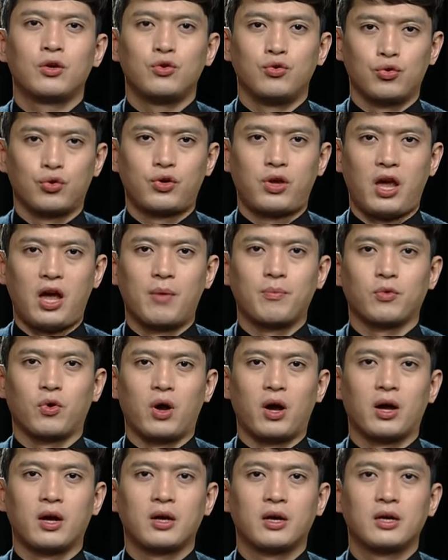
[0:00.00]

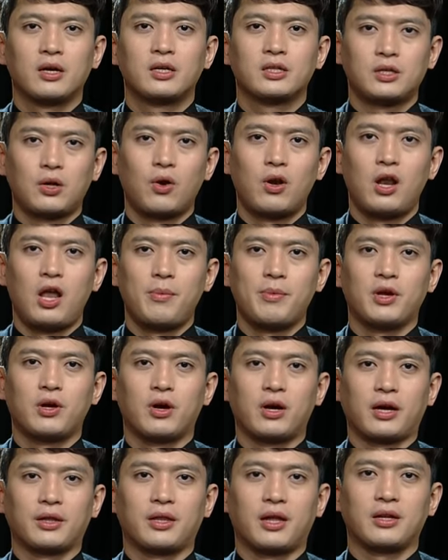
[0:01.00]
유쾌함과 설렘인
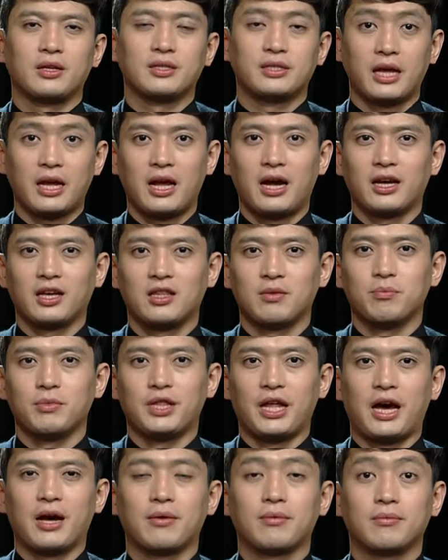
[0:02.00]
것 같다는 생각이
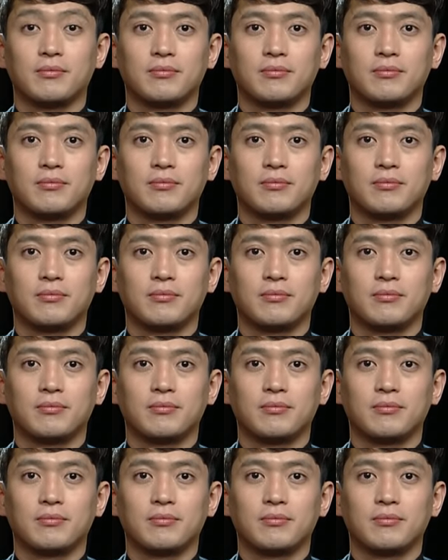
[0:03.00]
듭니다.